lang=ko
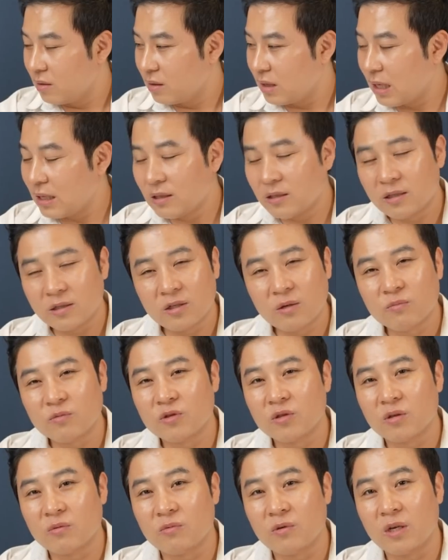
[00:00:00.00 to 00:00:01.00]
타르트
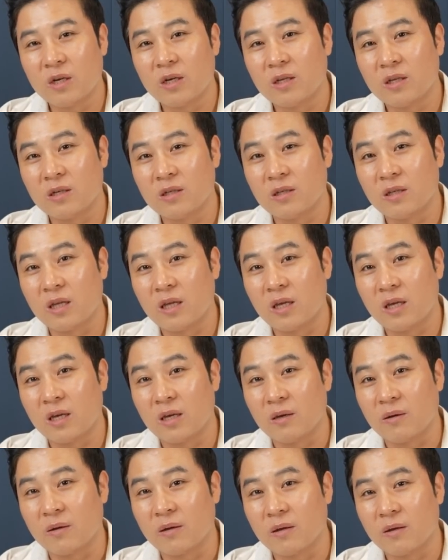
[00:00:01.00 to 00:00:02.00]
전문점을 해야
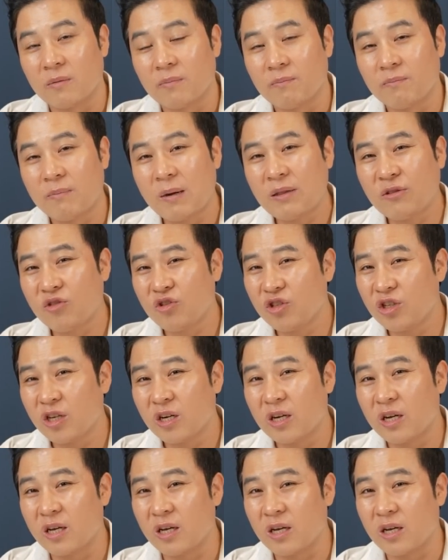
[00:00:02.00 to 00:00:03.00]
되는데
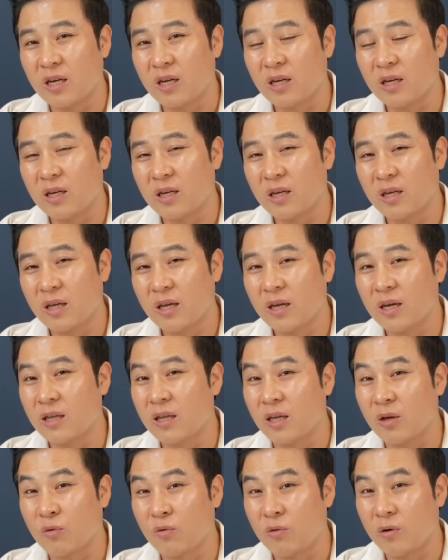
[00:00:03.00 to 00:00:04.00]
빠티쉐가 해야
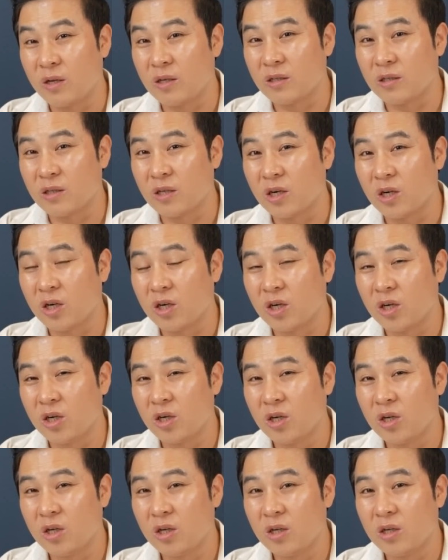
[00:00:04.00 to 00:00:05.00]
돼요 원래는요
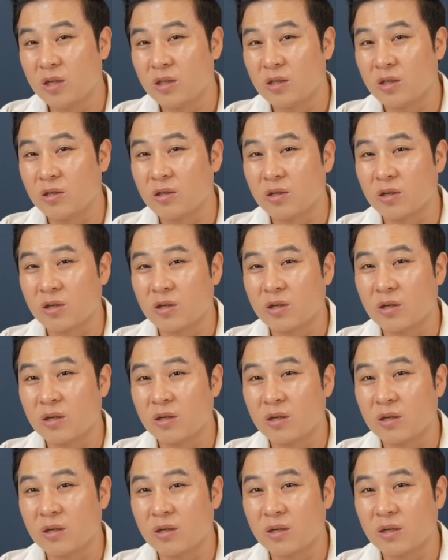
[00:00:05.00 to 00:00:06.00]
저는
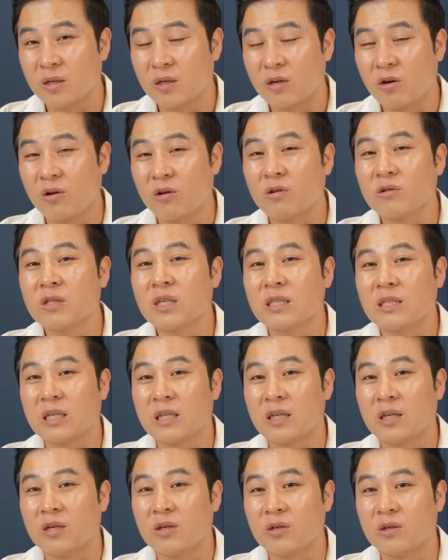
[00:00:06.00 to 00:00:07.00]

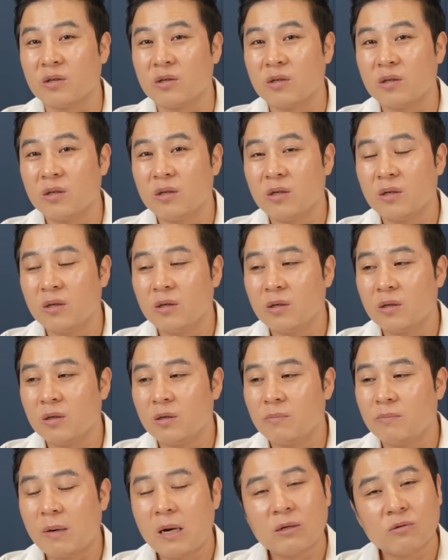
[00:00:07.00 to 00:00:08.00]
경영자잖아요
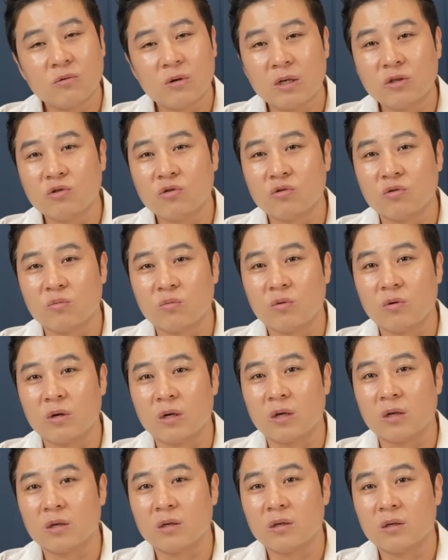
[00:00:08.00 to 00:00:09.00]
빵도 할 줄도
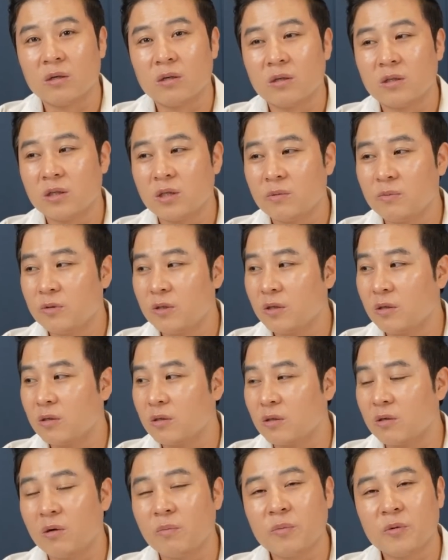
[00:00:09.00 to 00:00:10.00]
몰라
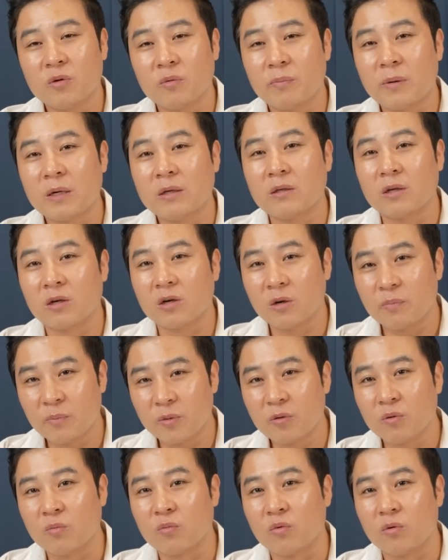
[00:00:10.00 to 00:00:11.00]
심지어는 커피도 파는데
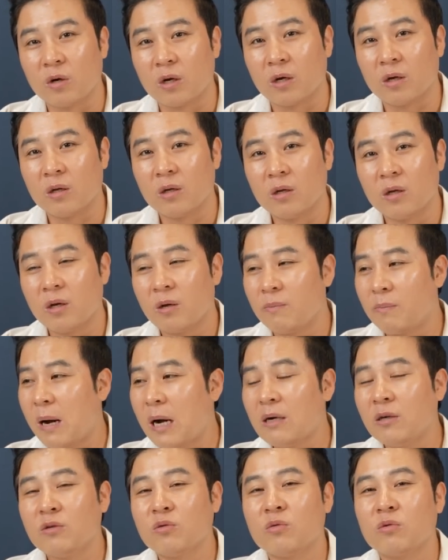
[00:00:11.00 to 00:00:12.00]
커피도 몰라
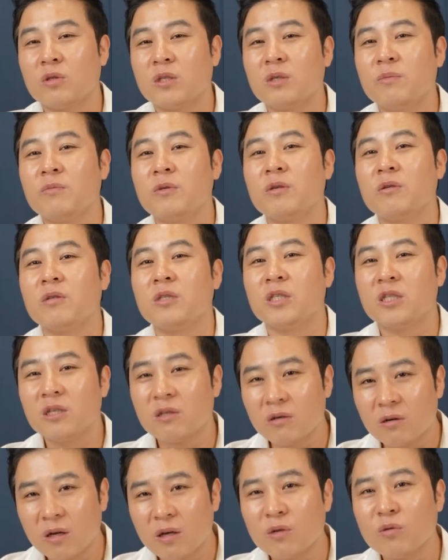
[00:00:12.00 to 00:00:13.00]
빵을 또 심지어는
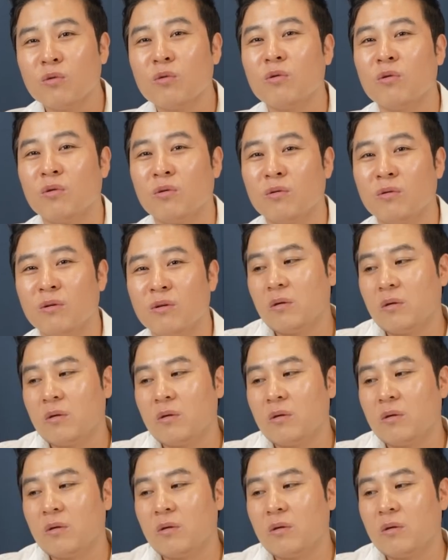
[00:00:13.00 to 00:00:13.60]
싫어해 도